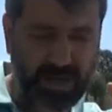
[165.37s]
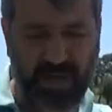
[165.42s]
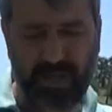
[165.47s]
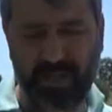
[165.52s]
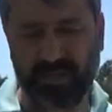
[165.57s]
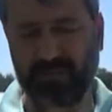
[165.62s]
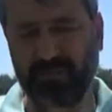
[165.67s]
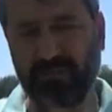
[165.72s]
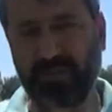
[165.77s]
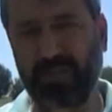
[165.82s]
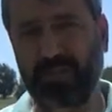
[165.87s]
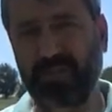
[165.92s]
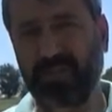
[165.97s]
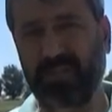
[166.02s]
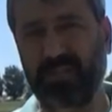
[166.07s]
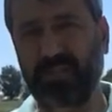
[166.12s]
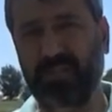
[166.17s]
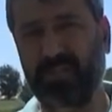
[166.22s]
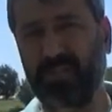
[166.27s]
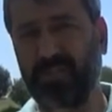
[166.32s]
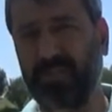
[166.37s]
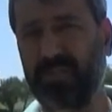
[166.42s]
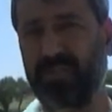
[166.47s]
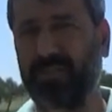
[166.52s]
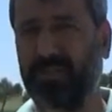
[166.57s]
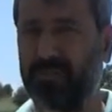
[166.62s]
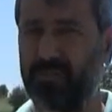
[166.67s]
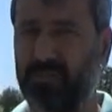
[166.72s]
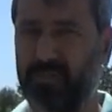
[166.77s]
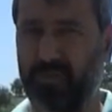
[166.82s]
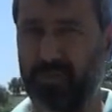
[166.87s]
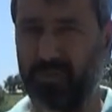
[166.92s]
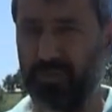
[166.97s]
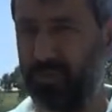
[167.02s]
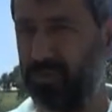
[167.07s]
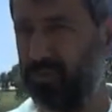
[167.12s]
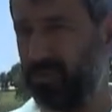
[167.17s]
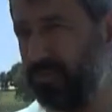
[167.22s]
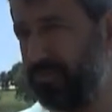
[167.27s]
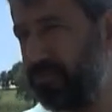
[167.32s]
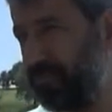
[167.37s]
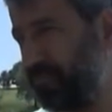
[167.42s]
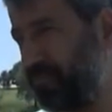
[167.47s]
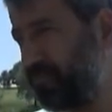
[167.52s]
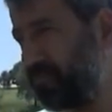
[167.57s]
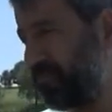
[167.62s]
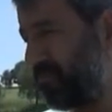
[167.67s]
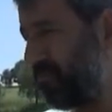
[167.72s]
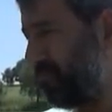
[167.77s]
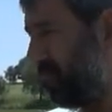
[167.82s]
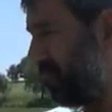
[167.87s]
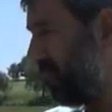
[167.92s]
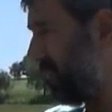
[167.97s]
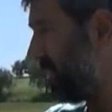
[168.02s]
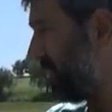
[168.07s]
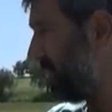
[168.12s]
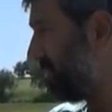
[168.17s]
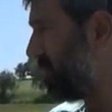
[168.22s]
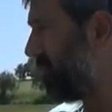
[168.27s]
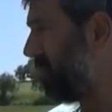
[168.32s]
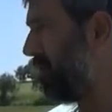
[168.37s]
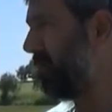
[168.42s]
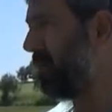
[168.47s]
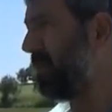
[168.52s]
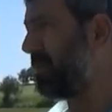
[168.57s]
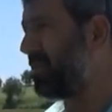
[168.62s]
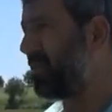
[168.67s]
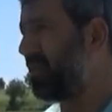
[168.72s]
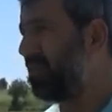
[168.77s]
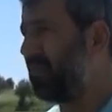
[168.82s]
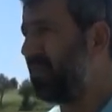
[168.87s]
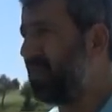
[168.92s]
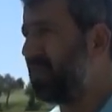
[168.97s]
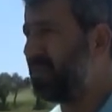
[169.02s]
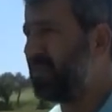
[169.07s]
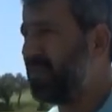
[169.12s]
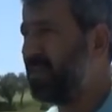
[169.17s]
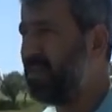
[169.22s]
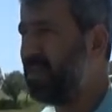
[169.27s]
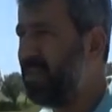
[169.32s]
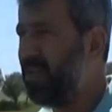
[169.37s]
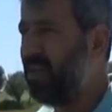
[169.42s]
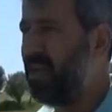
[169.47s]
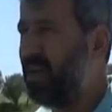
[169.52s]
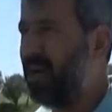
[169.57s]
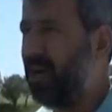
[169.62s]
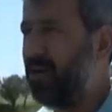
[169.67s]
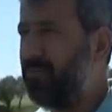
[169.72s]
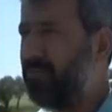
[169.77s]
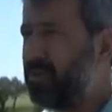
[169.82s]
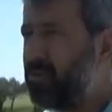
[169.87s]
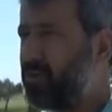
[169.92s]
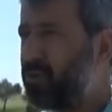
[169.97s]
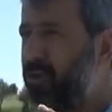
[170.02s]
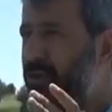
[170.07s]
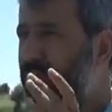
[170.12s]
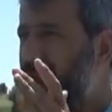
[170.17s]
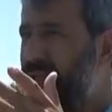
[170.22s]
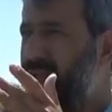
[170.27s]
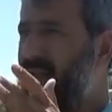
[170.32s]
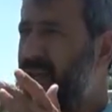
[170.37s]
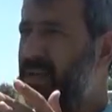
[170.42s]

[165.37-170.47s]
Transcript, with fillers: rahat var. 2 iki, 2,5 evet. kilometre var. Ama Gönen'e